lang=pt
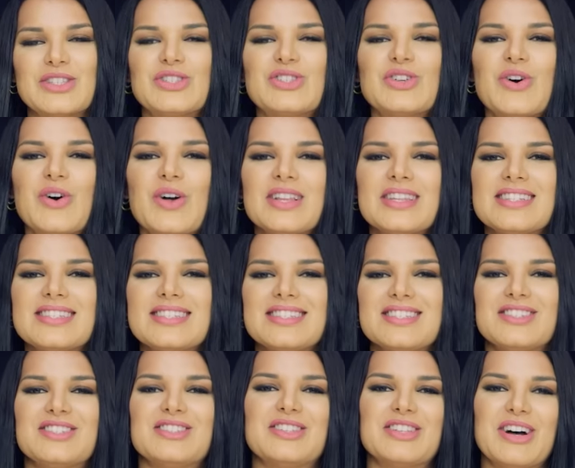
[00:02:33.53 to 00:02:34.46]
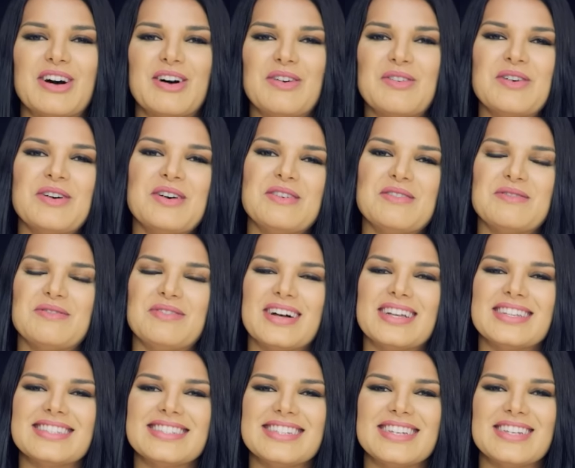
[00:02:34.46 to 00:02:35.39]
Todas estão
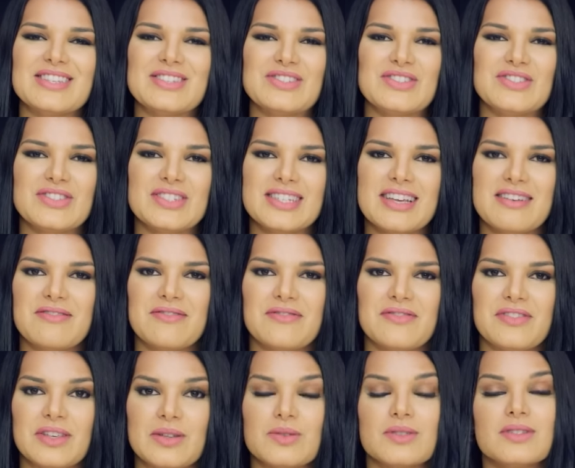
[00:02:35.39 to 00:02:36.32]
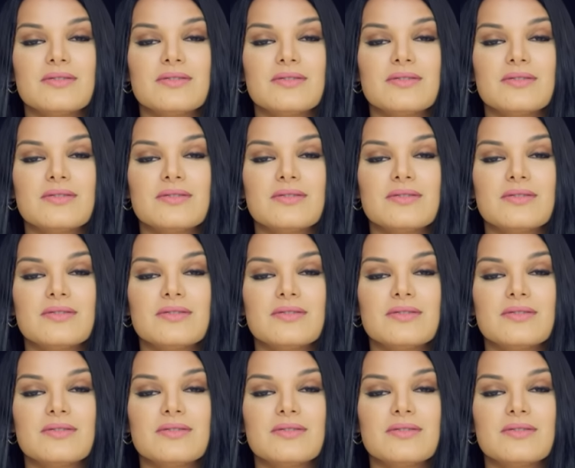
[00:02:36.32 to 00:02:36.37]
fazendo desafio.